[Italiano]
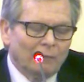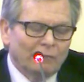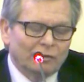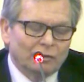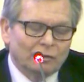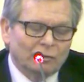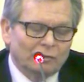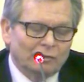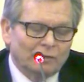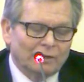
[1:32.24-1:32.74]
Vi
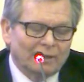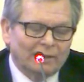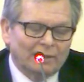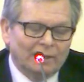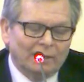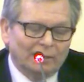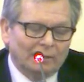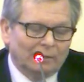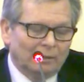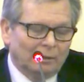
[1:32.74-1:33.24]
sono
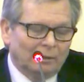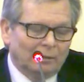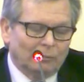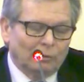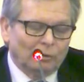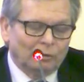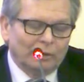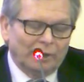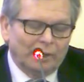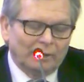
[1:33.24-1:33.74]
stati alt eh,
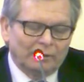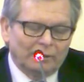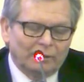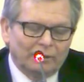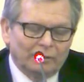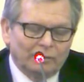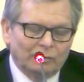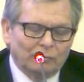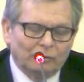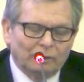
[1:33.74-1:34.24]
molti
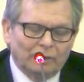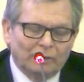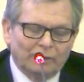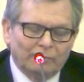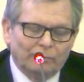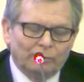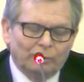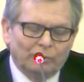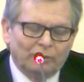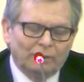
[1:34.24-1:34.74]
altri risultati
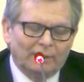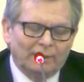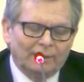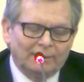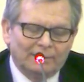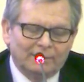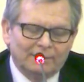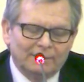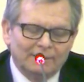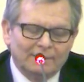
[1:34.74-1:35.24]

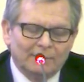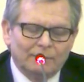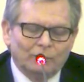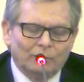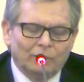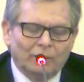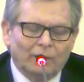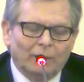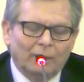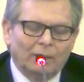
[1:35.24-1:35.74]
importanti a
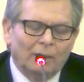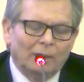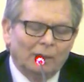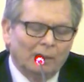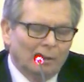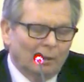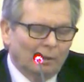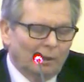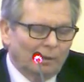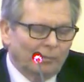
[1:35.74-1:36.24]
testimoniare
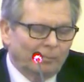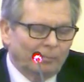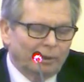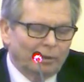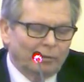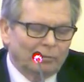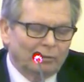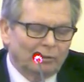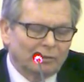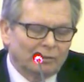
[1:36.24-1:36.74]

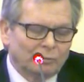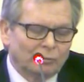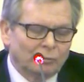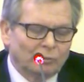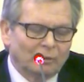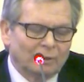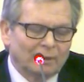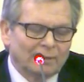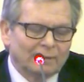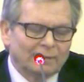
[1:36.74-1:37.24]
l'impegno del
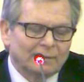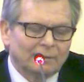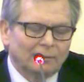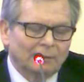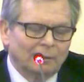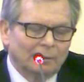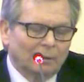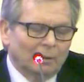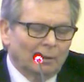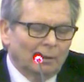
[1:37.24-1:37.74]
Sunas, eh,
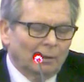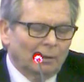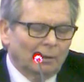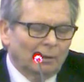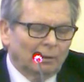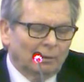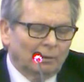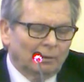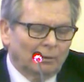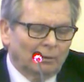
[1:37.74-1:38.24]

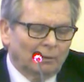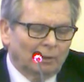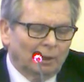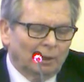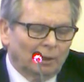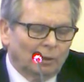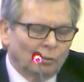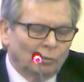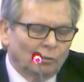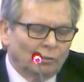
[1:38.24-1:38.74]

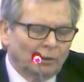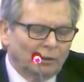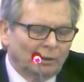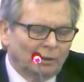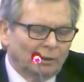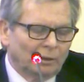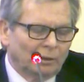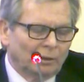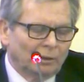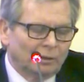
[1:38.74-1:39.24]
alcuni
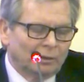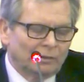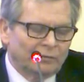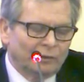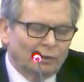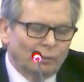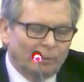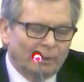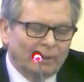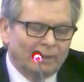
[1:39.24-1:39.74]
eh,
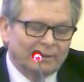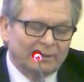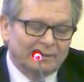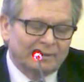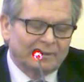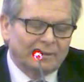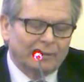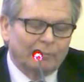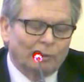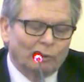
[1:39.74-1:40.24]

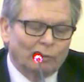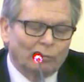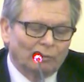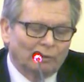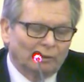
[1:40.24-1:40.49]
sviluppatisi sempre